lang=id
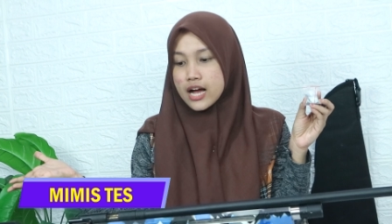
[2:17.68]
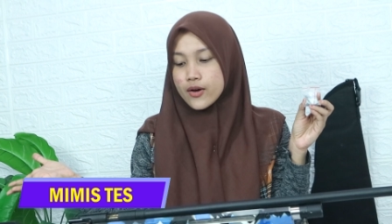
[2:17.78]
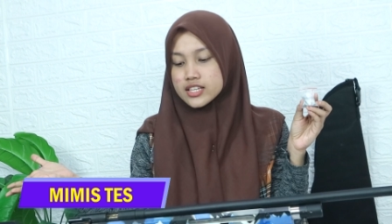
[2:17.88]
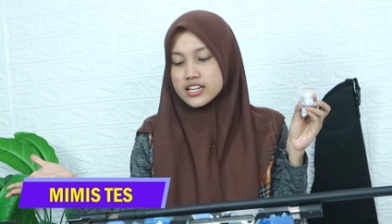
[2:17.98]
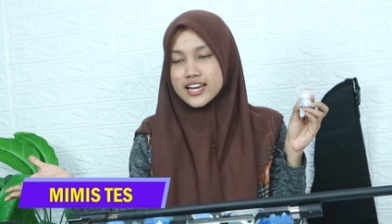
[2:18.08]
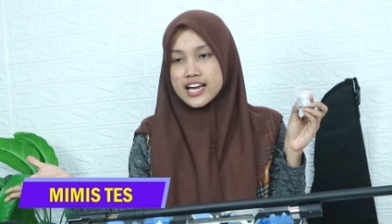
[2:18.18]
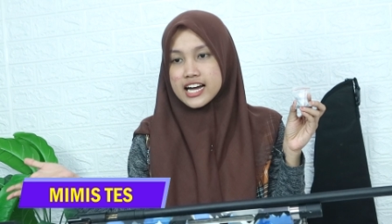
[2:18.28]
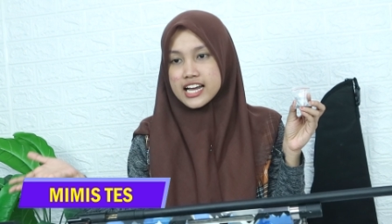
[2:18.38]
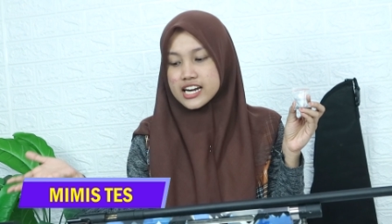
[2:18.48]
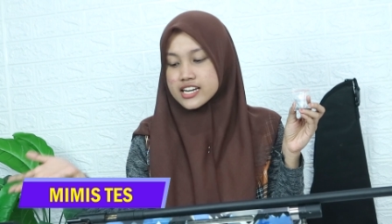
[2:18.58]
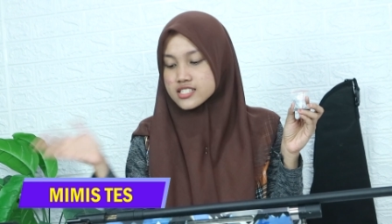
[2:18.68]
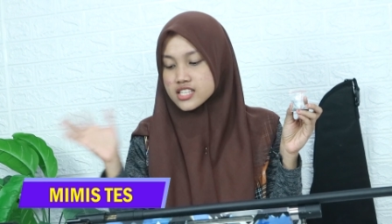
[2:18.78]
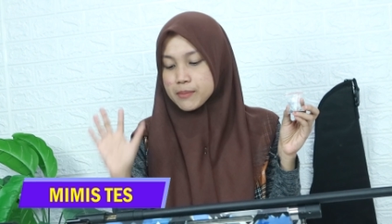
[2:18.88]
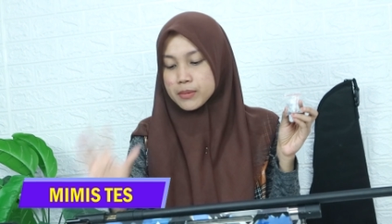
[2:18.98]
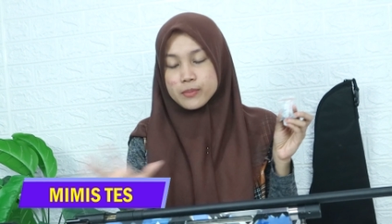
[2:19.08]
khawatir ya, karena di
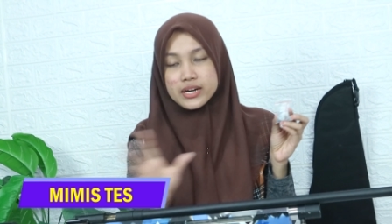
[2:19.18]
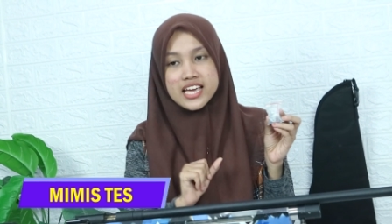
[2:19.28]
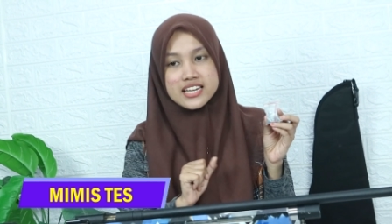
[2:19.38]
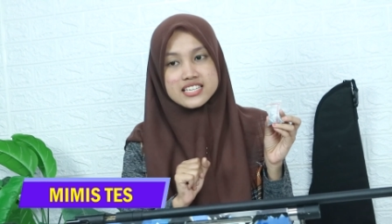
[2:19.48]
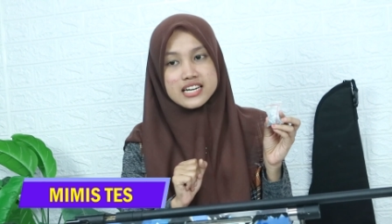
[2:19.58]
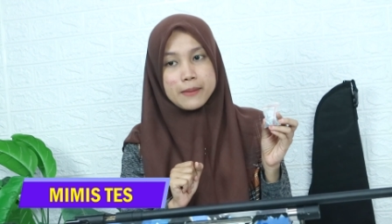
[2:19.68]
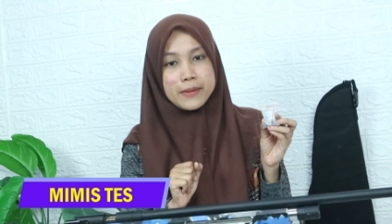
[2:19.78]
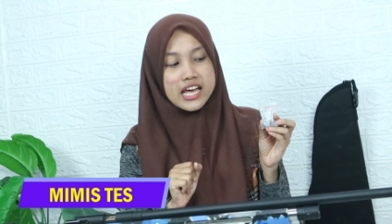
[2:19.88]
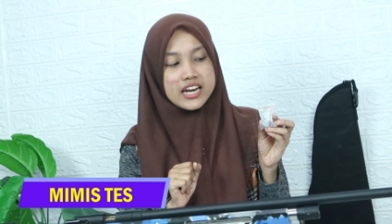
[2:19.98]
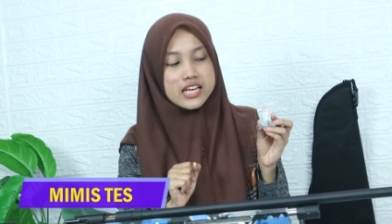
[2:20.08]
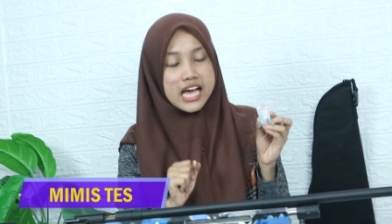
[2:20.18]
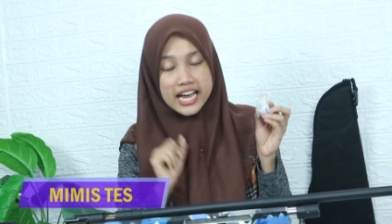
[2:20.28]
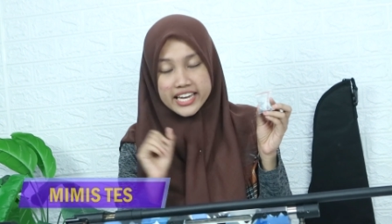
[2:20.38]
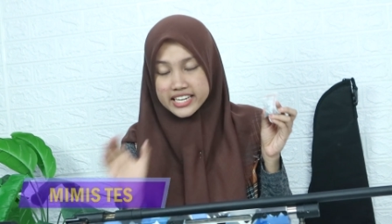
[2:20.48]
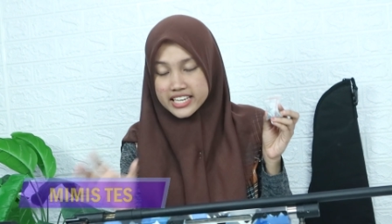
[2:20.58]
setiap pembelian senapan
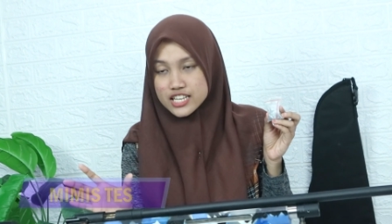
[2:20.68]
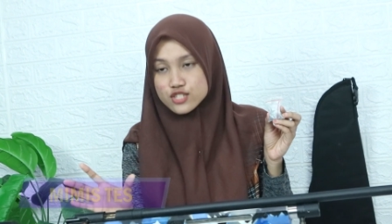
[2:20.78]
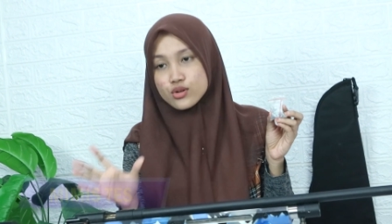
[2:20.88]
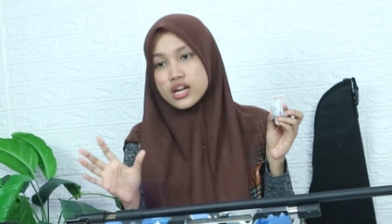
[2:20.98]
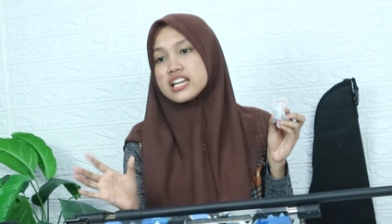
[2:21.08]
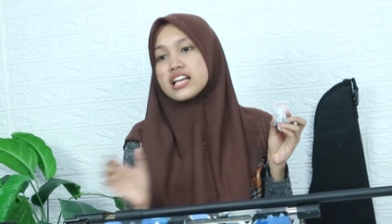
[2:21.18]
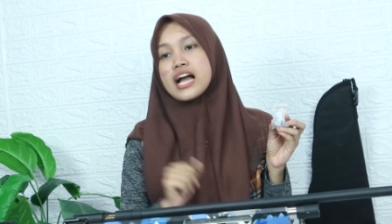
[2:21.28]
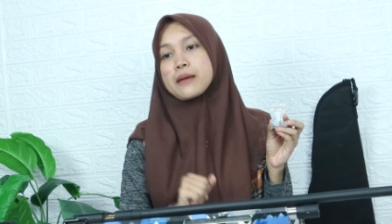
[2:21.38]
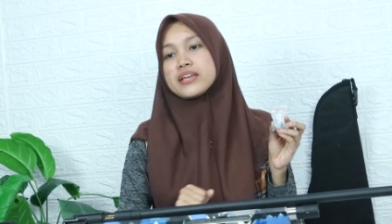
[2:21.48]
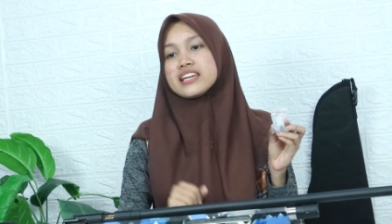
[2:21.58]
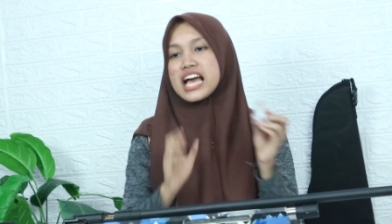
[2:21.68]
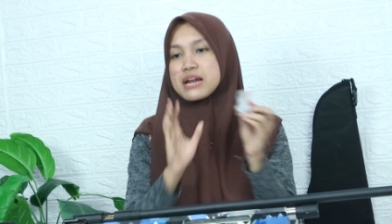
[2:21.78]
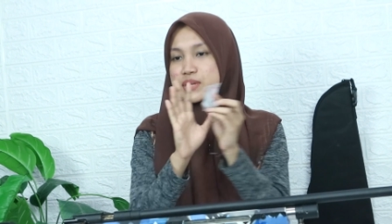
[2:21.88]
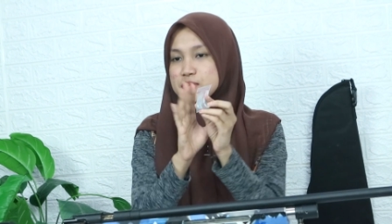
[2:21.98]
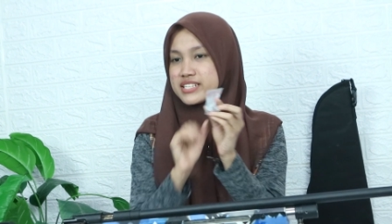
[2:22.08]
angin ini sudah dilengkapi dengan
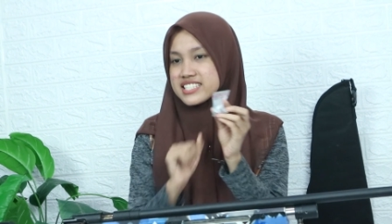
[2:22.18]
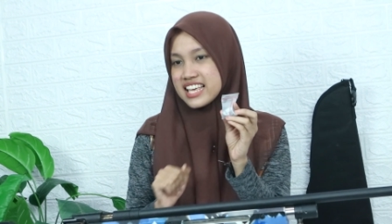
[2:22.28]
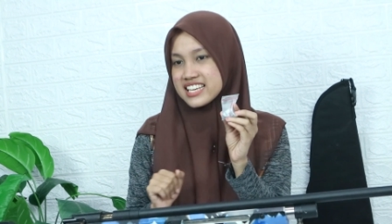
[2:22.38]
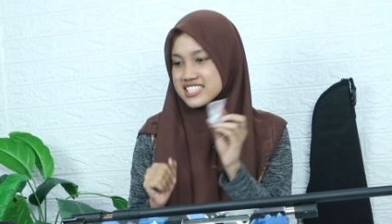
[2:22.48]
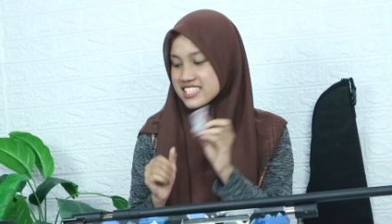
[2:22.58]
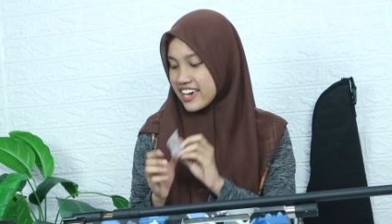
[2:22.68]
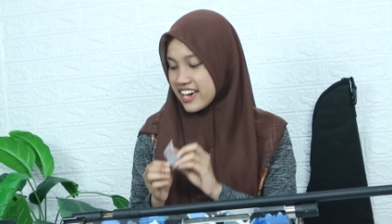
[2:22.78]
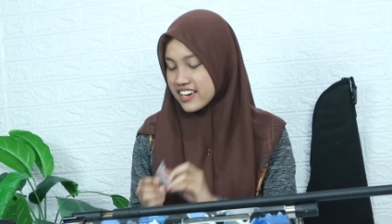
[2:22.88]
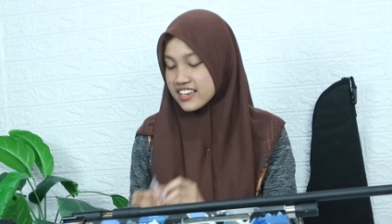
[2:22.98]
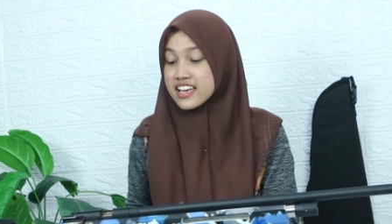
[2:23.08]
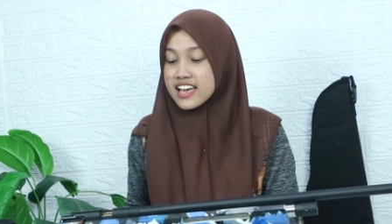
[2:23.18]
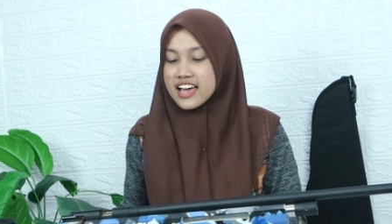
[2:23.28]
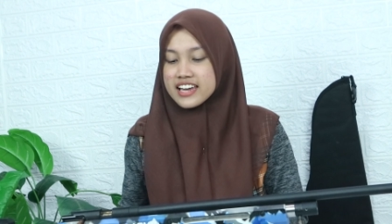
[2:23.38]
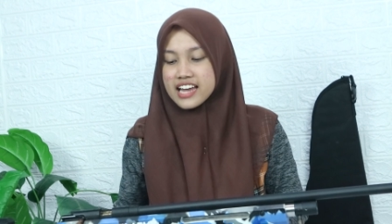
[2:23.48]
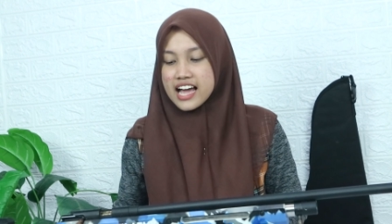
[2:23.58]
mimis testnya.
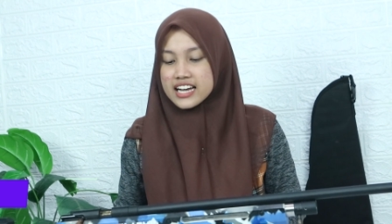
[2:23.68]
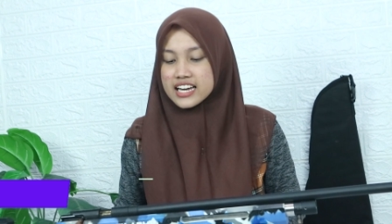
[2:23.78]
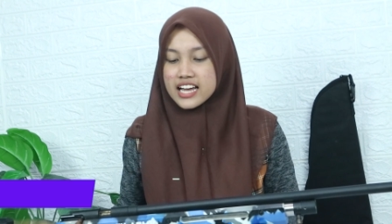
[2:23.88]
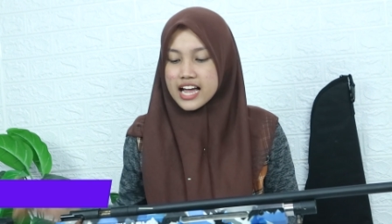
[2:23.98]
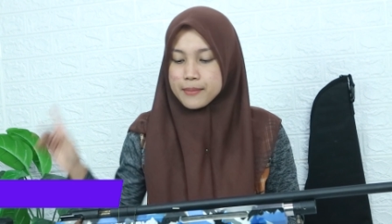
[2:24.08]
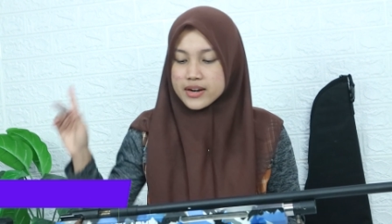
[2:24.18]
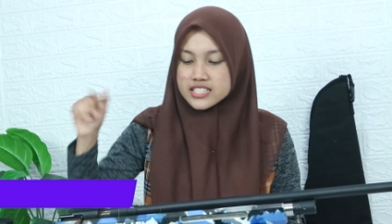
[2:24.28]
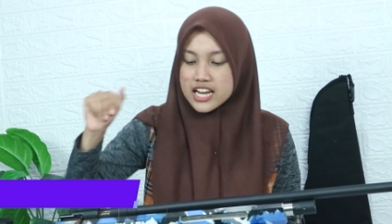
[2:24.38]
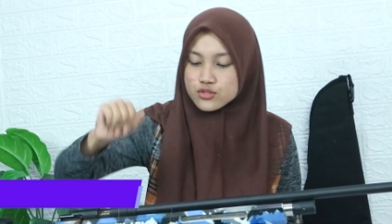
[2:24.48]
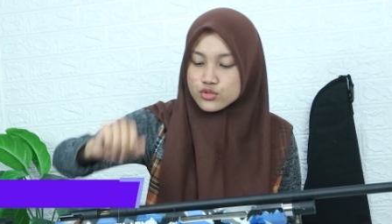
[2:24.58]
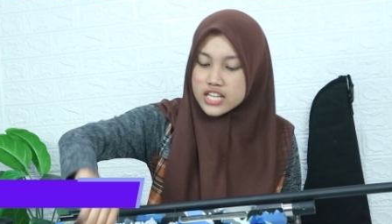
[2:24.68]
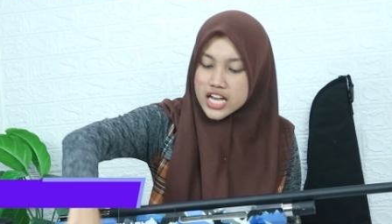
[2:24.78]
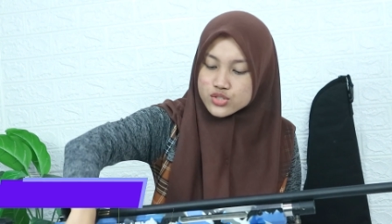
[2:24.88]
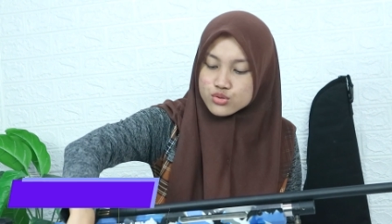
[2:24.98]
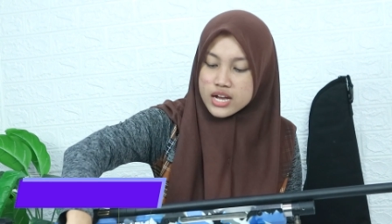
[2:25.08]
Nah, kelengkapan
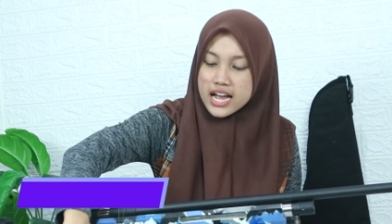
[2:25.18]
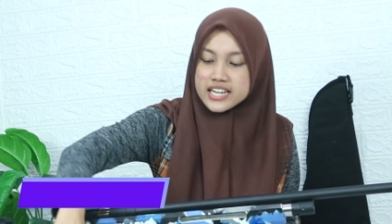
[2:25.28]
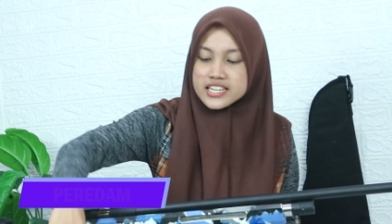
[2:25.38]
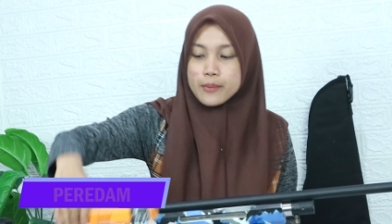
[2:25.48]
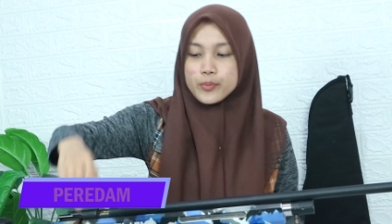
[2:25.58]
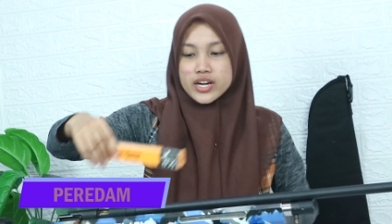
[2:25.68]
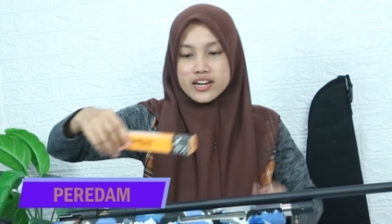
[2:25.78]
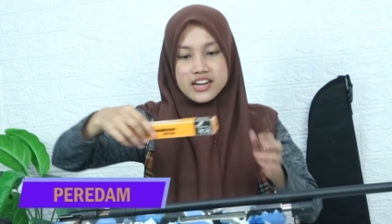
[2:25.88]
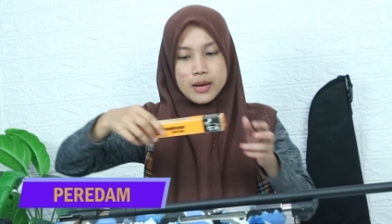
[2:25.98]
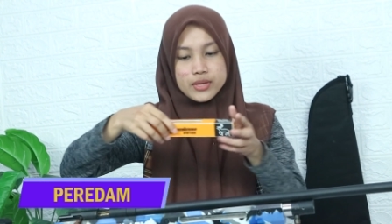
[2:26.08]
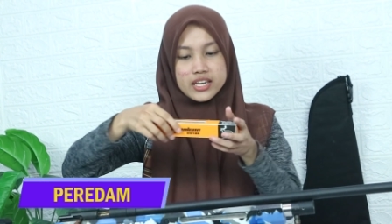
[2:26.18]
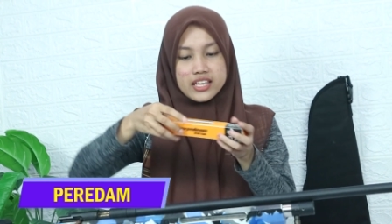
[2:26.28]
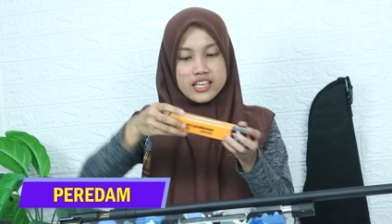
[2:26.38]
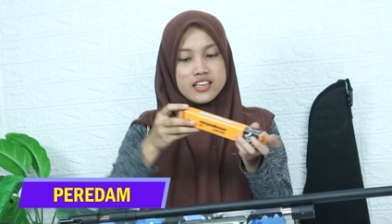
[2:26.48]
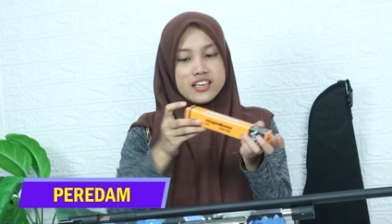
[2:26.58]
selanjutnya juga ada peredam
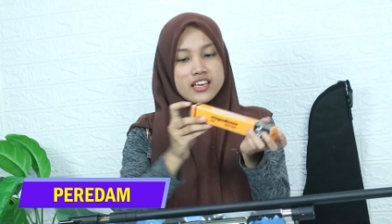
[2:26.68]
ini.